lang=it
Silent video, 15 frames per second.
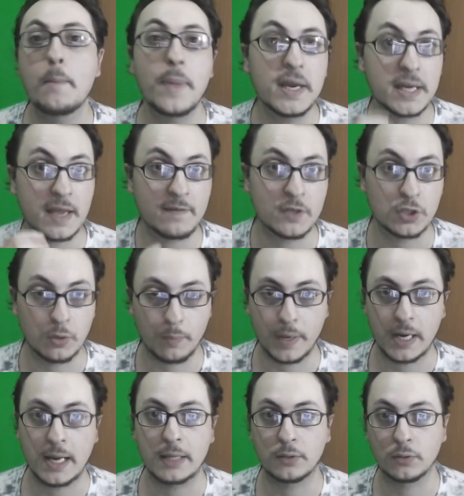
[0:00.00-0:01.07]
Perché vi sto
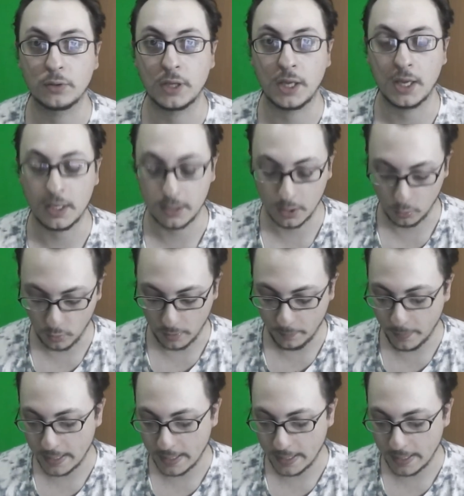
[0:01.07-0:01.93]
parlando di, di lui?